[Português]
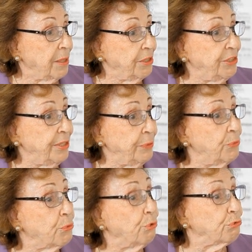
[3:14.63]
e
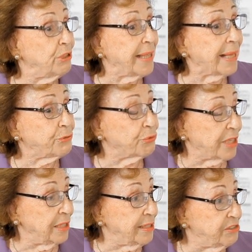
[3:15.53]
o contato
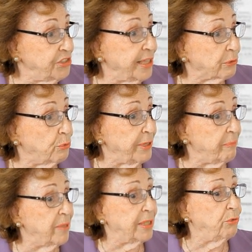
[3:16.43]
que ele tinha com
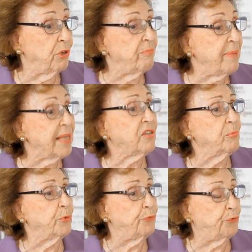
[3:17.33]
Emmanuel,
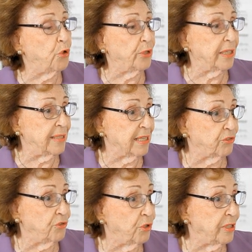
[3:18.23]
mesmo fora
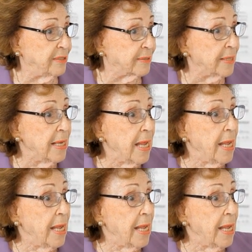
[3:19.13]
das horas